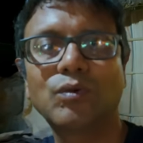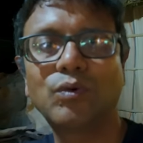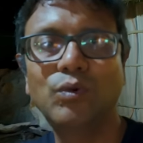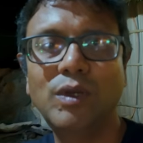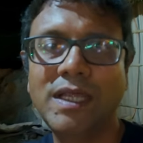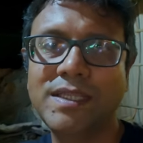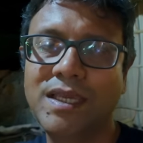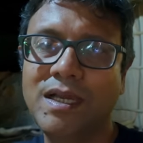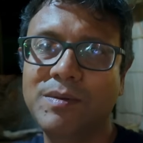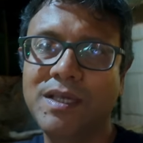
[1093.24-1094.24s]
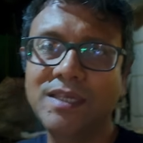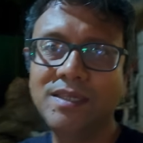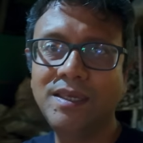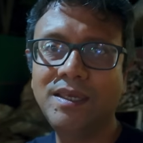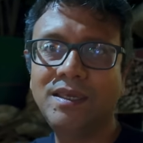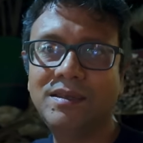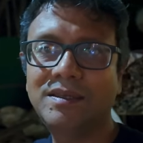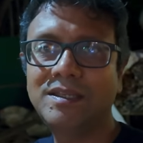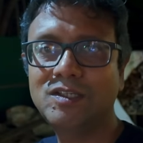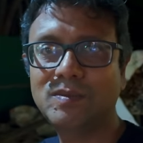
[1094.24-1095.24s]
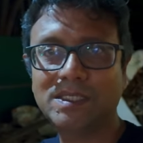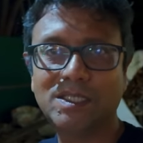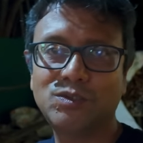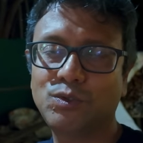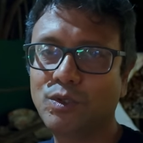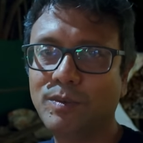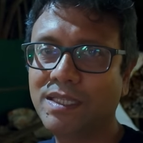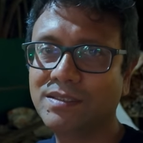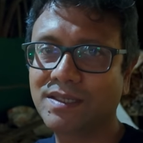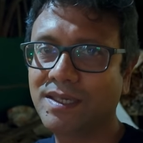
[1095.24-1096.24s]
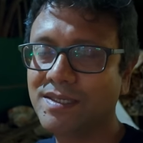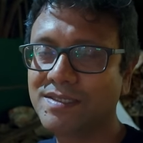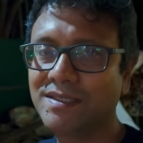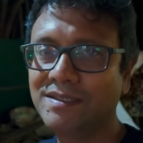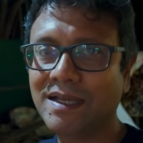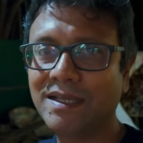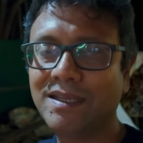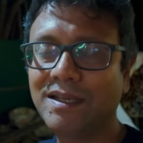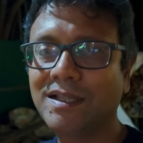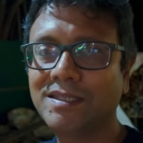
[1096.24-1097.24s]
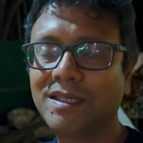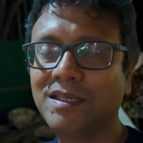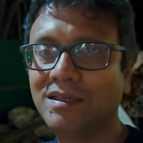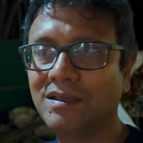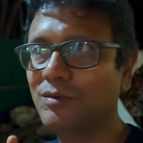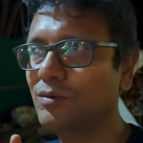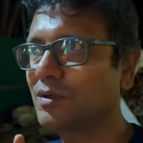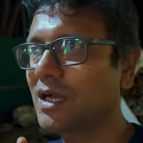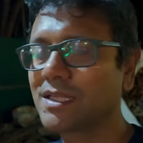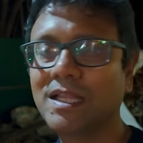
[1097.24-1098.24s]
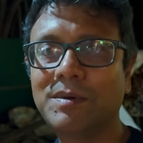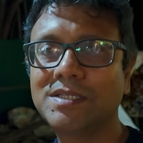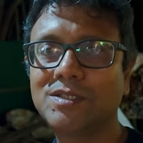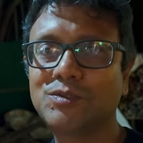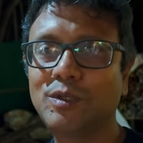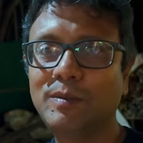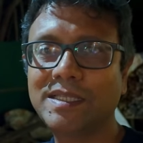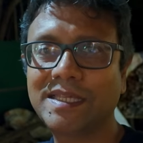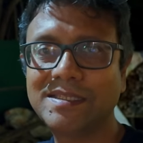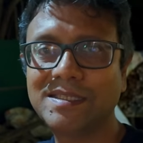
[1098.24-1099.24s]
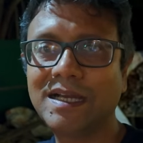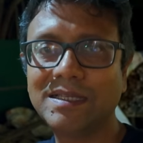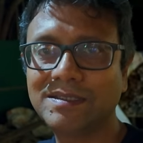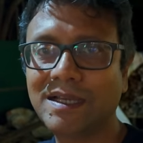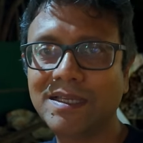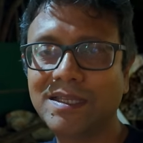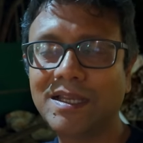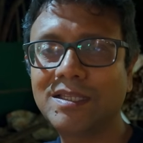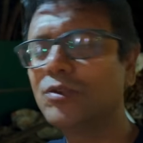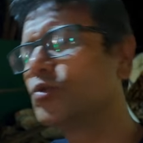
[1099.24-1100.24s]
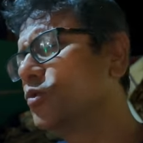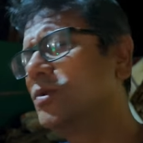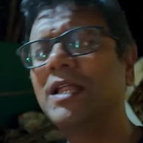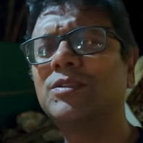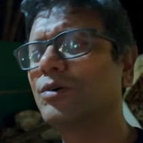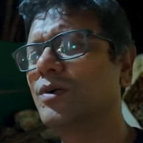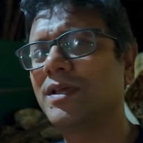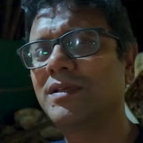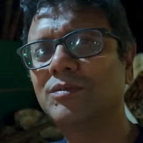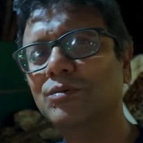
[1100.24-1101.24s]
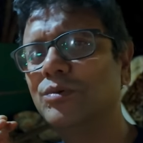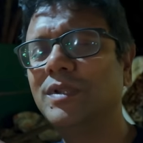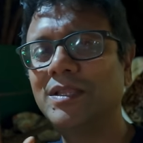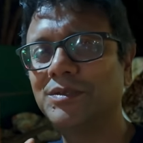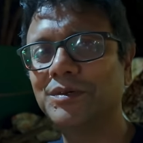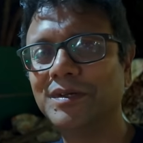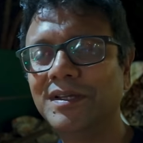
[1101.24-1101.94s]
খুলনাতে আমরা গিয়ে ইলিশ মাছের ঝোল ভাত খেয়েছি জাহাঙ্গীরের হাতে কাতলা মাছের ঝোল ভাত খেয়েছি জাহাঙ্গীরের হাতে দুর্দান্ত করে দুর্দান্ত